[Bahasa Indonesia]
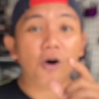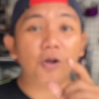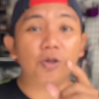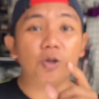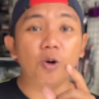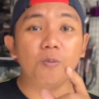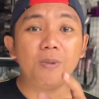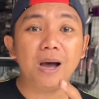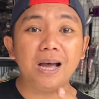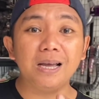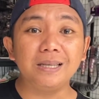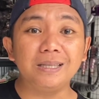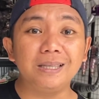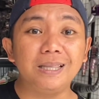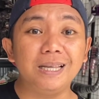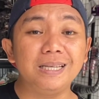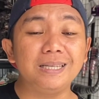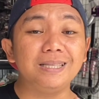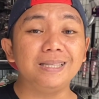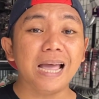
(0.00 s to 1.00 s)

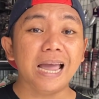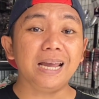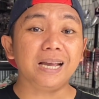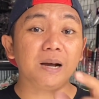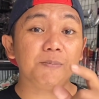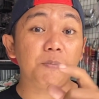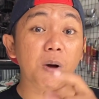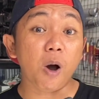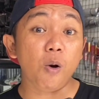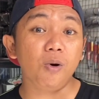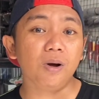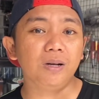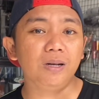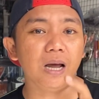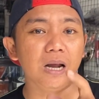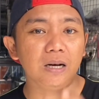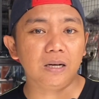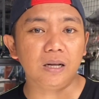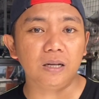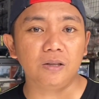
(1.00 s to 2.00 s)
otomatis naik ke power
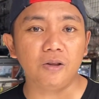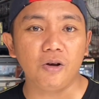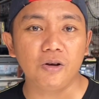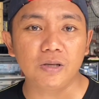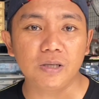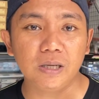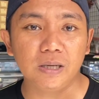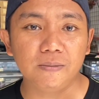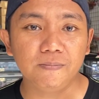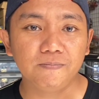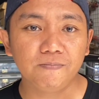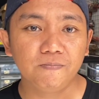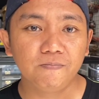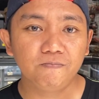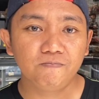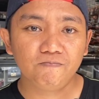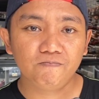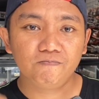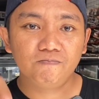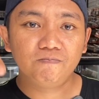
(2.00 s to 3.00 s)
dan ke torsi.
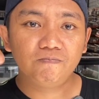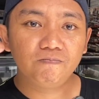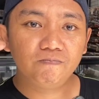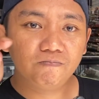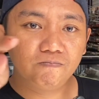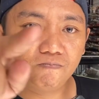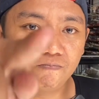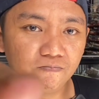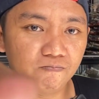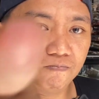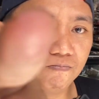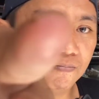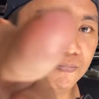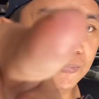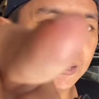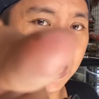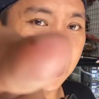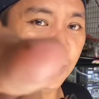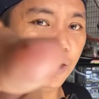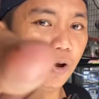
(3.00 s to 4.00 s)

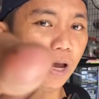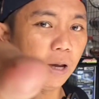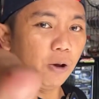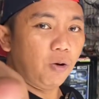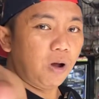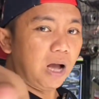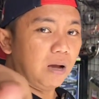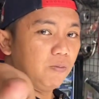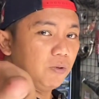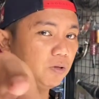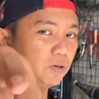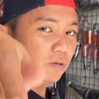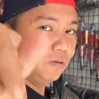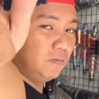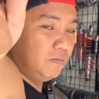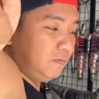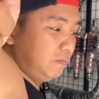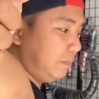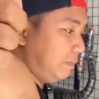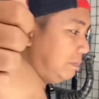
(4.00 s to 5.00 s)
Thank you Eko Karmas.